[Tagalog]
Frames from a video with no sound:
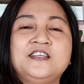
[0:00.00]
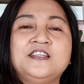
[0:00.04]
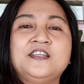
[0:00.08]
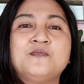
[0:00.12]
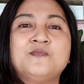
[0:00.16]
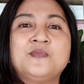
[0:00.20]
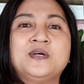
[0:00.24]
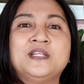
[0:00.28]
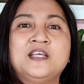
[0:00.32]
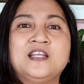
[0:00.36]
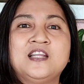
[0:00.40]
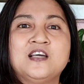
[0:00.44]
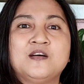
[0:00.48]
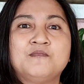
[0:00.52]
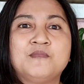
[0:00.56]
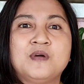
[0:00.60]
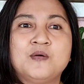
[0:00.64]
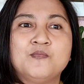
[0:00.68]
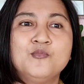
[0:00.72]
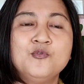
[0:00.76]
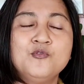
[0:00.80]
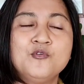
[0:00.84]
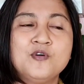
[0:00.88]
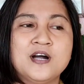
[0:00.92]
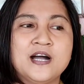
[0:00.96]
din naman nilang
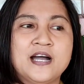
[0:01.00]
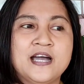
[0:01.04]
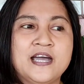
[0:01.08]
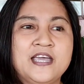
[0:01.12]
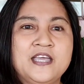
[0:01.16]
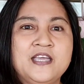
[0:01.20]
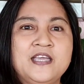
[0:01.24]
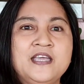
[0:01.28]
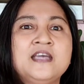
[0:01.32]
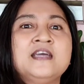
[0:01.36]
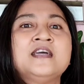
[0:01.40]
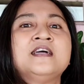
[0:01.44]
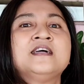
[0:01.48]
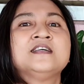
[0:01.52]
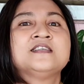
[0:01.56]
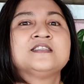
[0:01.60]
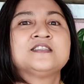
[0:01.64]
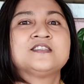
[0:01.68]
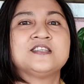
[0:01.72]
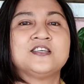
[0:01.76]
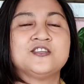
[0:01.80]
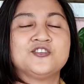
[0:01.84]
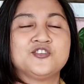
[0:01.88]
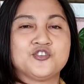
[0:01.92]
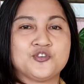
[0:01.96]
mabuhay
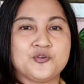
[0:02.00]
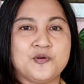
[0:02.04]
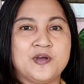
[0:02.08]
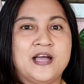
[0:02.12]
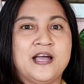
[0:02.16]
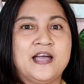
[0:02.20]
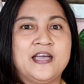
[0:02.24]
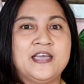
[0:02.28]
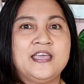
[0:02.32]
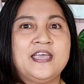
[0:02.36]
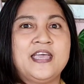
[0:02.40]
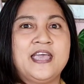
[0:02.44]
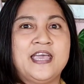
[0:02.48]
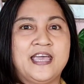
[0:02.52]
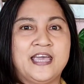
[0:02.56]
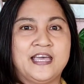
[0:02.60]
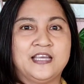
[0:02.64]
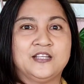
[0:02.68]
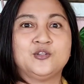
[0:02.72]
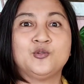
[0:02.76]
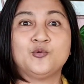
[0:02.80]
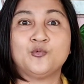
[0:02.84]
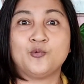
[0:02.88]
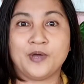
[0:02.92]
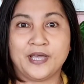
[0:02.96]
sa dry
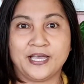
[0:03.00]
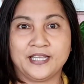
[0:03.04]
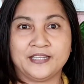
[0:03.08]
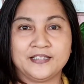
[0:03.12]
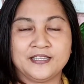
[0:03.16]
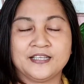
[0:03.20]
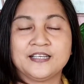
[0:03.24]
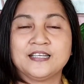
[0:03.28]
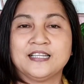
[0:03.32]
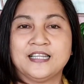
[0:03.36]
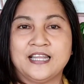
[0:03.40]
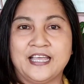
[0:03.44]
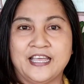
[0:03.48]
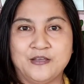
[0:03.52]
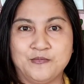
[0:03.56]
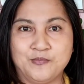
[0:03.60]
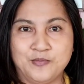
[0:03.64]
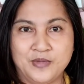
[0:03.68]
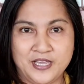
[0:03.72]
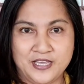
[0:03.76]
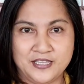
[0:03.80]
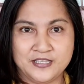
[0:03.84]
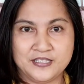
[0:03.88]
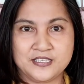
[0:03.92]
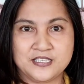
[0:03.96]
and wet
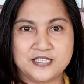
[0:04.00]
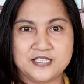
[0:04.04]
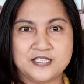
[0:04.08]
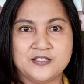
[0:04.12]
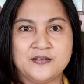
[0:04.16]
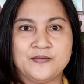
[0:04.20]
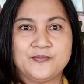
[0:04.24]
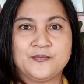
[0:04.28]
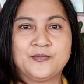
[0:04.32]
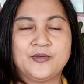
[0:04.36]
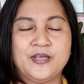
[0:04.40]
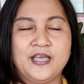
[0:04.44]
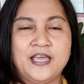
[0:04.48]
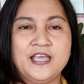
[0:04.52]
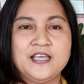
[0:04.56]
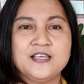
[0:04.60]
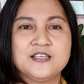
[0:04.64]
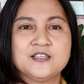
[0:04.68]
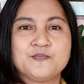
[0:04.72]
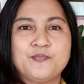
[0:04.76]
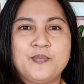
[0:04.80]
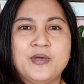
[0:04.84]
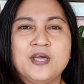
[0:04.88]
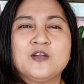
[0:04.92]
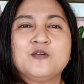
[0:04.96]
climates. Okay?
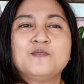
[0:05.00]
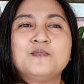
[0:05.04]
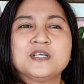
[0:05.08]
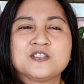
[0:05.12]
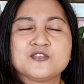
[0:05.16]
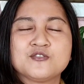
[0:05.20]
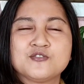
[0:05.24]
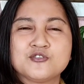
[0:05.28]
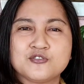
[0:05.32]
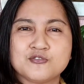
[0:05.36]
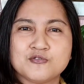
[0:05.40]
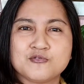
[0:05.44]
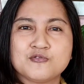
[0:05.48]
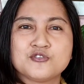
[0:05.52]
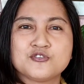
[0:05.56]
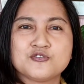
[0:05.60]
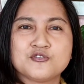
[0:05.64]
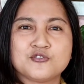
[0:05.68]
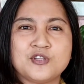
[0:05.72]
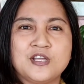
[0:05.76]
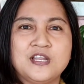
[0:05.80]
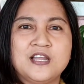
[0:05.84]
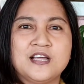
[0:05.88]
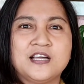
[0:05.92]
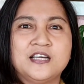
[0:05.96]
Pero mas
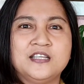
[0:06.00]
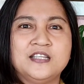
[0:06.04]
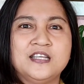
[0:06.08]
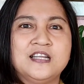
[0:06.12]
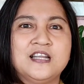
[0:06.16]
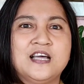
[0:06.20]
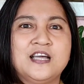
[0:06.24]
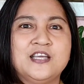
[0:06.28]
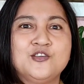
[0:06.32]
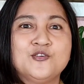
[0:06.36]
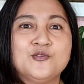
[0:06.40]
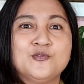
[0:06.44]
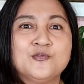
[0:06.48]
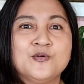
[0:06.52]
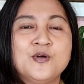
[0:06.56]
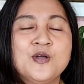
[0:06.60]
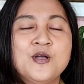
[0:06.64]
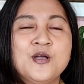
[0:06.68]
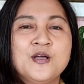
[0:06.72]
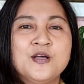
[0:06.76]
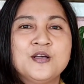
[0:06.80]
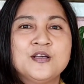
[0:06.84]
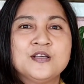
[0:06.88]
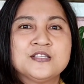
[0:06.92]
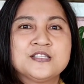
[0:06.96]
gustong-gusto talaga nila yung
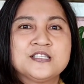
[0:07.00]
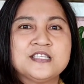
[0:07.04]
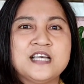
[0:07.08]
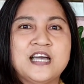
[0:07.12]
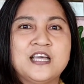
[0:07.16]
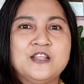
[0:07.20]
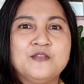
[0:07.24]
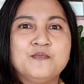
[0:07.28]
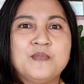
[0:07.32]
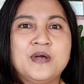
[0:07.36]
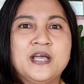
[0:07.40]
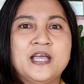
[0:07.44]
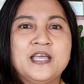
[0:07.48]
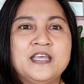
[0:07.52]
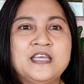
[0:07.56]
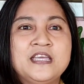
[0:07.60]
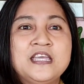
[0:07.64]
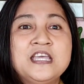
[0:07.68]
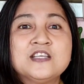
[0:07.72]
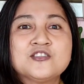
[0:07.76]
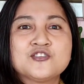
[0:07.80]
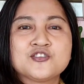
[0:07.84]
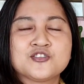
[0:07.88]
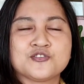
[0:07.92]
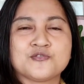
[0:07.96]
saan may
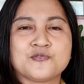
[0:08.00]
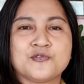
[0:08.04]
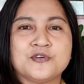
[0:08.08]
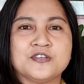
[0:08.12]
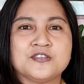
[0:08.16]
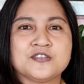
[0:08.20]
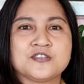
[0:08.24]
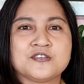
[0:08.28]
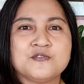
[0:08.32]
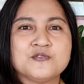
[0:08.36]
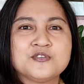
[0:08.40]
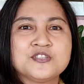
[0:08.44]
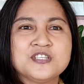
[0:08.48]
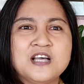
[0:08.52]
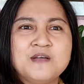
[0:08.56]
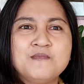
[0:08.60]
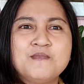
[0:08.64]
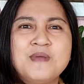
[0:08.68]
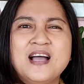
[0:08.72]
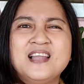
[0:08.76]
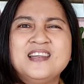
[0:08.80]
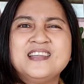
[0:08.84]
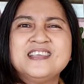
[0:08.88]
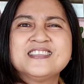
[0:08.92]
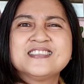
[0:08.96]
heat source, kung saan
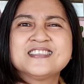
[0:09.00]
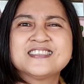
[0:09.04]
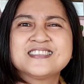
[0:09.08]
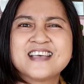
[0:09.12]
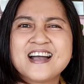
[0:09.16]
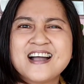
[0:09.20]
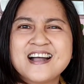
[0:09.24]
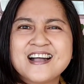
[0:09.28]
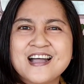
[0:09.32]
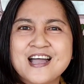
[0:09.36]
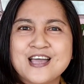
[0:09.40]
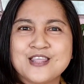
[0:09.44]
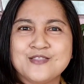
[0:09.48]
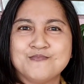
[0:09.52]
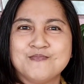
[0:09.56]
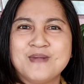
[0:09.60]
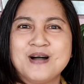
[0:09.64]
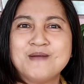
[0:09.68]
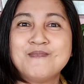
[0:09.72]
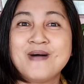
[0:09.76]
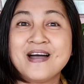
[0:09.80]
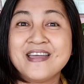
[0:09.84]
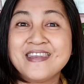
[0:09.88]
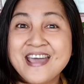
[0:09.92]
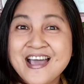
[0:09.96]
maalinsangan,
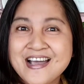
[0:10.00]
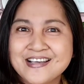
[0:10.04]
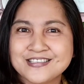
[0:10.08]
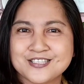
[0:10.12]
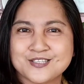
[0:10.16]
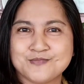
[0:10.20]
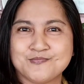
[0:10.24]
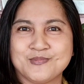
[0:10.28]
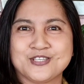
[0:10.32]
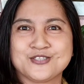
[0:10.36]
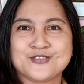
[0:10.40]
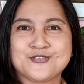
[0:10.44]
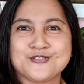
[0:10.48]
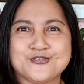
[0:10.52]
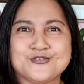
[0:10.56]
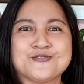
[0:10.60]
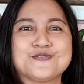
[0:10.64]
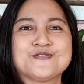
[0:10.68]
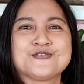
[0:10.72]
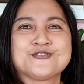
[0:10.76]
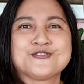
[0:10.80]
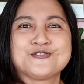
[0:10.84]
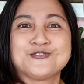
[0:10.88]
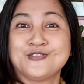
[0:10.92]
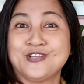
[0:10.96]
mabanas, mas
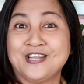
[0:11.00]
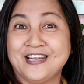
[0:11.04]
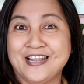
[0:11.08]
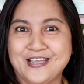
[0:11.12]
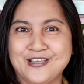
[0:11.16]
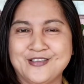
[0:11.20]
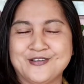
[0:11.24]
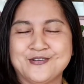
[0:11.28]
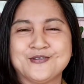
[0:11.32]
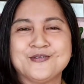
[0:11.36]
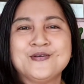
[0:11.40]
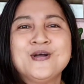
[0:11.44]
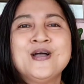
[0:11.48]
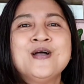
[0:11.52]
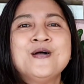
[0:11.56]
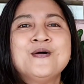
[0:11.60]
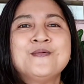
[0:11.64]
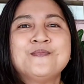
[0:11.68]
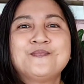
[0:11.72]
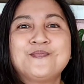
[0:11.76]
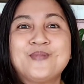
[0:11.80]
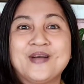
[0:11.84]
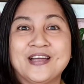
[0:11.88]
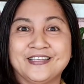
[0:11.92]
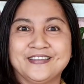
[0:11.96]
gustong-gusto nila yung
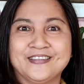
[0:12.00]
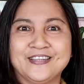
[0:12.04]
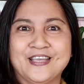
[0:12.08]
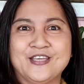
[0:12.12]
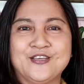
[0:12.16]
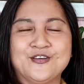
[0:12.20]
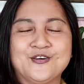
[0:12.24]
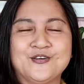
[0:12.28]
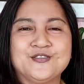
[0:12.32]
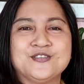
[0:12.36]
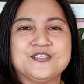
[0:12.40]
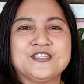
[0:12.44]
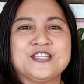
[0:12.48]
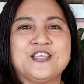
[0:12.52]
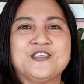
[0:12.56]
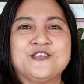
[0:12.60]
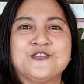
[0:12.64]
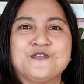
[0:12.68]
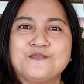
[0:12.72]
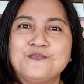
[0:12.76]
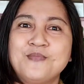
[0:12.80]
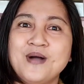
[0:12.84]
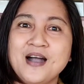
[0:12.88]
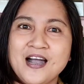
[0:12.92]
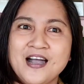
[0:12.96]
part na yon sa
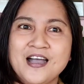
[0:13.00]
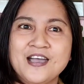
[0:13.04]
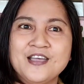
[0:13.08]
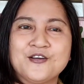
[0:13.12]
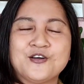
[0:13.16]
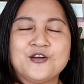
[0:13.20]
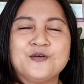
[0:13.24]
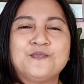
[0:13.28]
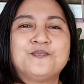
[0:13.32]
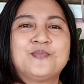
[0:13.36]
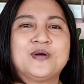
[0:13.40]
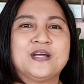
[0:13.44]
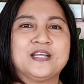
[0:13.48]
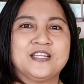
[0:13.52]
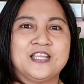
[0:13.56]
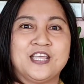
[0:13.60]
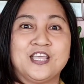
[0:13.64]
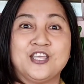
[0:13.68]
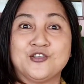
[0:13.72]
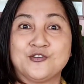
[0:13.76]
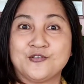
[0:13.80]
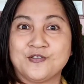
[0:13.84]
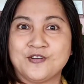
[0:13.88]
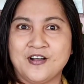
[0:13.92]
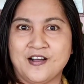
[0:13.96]
inyong bahay or part na
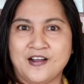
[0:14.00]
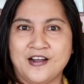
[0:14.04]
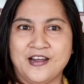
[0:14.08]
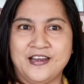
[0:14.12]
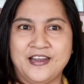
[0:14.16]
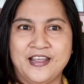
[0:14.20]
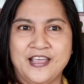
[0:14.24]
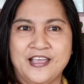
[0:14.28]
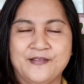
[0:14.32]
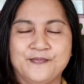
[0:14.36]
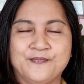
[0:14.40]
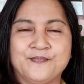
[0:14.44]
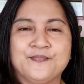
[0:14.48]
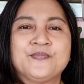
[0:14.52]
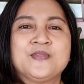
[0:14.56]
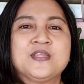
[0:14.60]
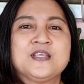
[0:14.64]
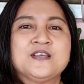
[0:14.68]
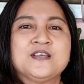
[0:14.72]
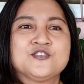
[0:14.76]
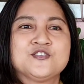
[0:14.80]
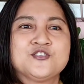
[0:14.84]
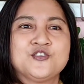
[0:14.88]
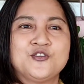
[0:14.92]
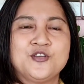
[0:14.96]
inyong garden.
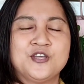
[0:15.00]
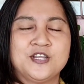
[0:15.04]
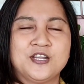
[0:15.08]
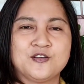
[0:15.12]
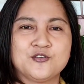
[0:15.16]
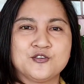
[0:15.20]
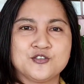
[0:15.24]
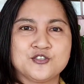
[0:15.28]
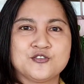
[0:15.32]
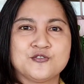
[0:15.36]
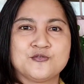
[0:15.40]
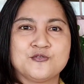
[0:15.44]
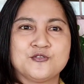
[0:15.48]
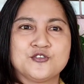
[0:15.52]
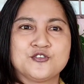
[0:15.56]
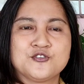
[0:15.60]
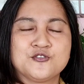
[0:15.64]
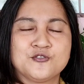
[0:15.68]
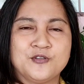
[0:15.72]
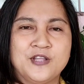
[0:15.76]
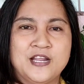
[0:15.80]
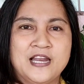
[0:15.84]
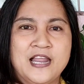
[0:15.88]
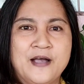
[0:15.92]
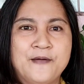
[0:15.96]
So, yun ang
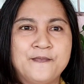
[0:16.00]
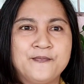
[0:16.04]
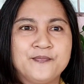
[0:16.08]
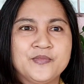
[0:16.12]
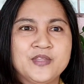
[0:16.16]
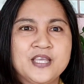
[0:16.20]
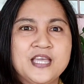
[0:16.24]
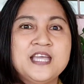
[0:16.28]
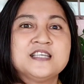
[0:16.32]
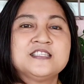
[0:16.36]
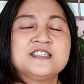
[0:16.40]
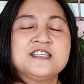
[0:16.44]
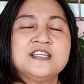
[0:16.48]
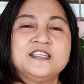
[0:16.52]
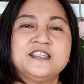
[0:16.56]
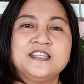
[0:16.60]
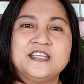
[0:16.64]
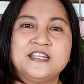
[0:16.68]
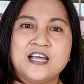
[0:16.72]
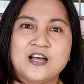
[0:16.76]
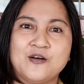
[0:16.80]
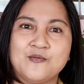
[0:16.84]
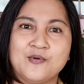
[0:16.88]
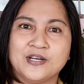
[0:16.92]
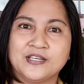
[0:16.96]
gustong-gustong nila. Kaya sila
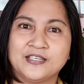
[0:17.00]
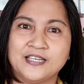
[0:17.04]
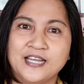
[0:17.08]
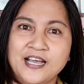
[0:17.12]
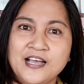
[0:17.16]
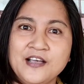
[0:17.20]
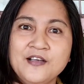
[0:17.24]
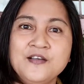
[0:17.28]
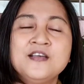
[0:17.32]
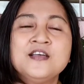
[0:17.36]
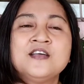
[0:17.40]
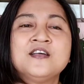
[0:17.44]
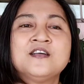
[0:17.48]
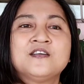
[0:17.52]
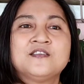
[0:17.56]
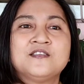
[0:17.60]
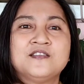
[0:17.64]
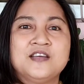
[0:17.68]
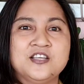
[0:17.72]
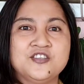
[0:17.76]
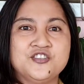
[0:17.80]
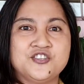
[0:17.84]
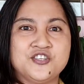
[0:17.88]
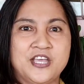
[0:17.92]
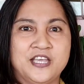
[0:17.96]
tinawag na
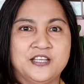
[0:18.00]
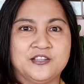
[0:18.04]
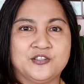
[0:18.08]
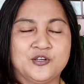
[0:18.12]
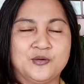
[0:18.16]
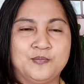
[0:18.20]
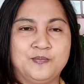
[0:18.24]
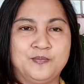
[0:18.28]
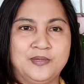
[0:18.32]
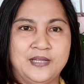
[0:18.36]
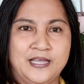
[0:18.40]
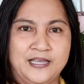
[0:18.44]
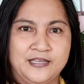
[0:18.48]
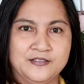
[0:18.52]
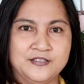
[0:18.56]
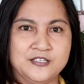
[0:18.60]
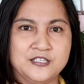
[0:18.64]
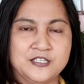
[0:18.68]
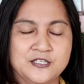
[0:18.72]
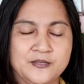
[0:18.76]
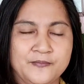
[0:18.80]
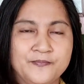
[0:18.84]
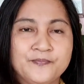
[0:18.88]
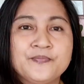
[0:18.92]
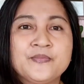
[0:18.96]
radiator
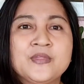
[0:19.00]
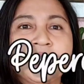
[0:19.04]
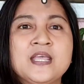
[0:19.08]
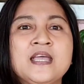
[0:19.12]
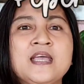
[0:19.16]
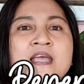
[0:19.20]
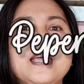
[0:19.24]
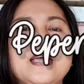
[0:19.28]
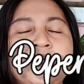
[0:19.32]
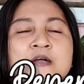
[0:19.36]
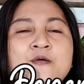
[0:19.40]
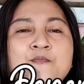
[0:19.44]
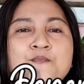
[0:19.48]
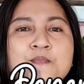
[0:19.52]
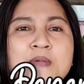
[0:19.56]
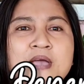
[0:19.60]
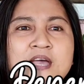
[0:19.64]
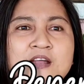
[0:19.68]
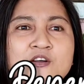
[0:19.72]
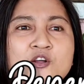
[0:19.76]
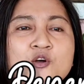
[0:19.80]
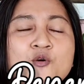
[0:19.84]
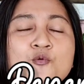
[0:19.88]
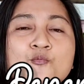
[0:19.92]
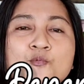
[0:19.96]
plants
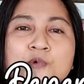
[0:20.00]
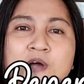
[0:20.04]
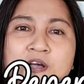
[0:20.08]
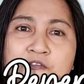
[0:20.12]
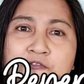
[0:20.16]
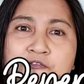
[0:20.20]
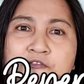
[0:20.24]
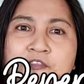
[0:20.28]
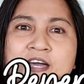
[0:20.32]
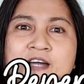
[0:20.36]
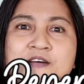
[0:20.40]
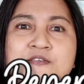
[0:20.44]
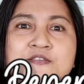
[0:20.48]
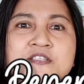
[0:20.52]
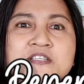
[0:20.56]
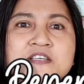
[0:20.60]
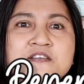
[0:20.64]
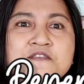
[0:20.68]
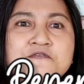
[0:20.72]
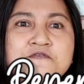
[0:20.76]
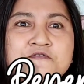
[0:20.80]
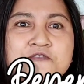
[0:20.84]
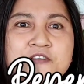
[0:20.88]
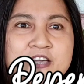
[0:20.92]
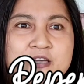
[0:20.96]
merong
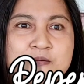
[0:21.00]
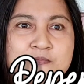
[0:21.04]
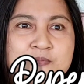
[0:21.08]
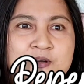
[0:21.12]
1,500